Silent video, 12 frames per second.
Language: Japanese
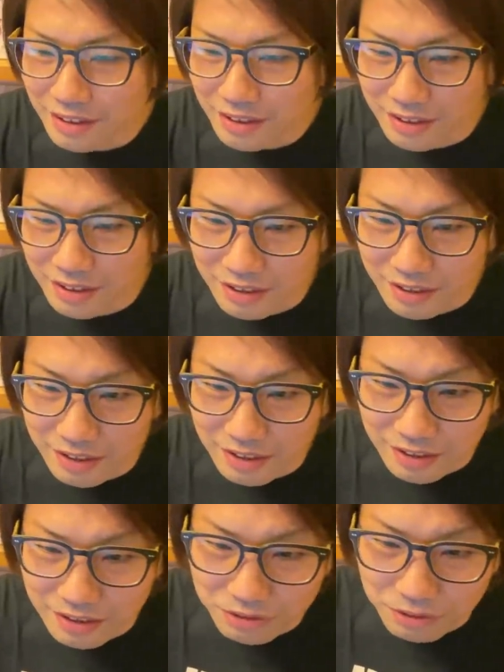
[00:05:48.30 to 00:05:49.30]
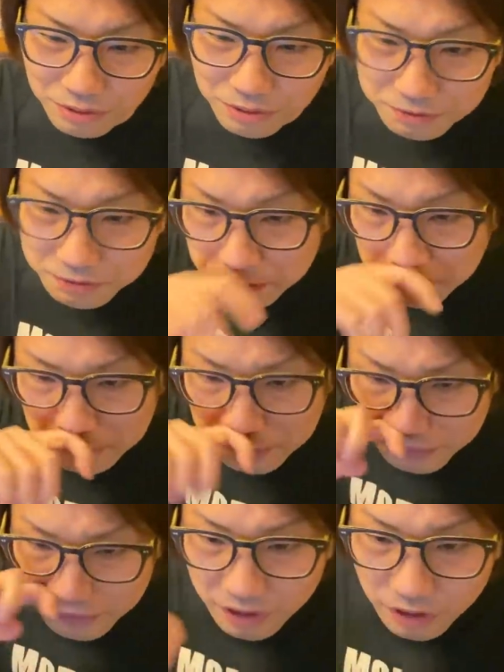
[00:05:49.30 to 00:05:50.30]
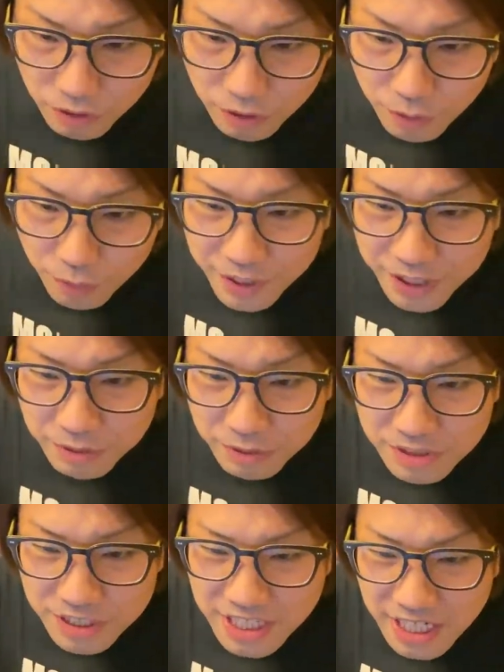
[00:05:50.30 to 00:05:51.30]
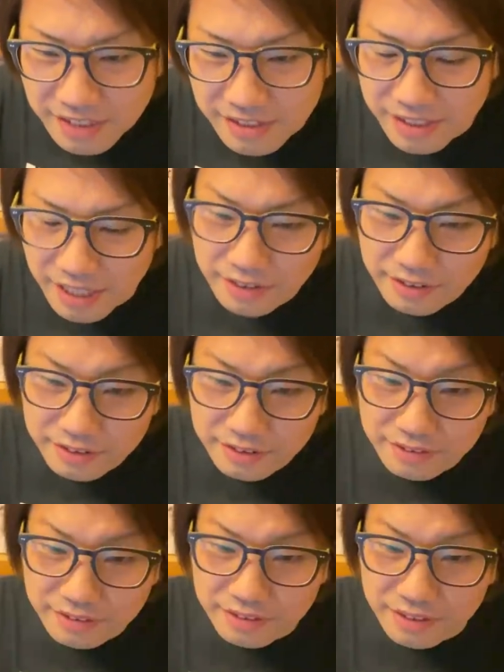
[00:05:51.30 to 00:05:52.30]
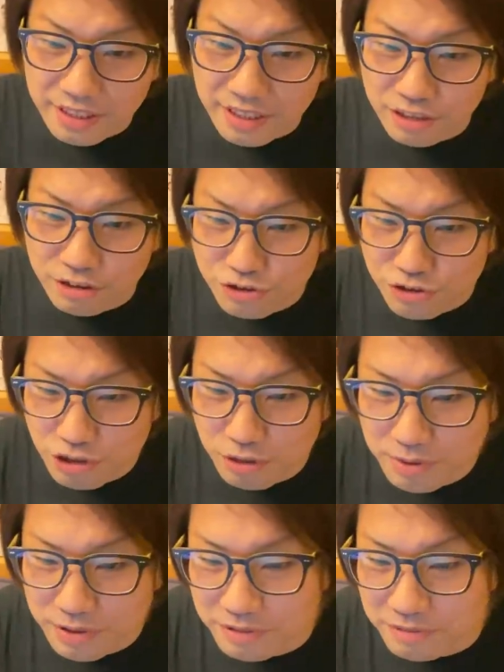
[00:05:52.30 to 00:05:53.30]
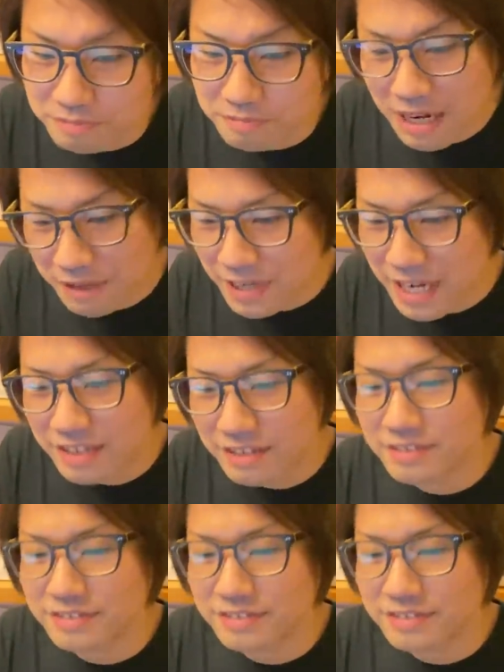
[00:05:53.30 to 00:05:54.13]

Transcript: えー、っとウィドン・チャンさん、uh, Good job my friend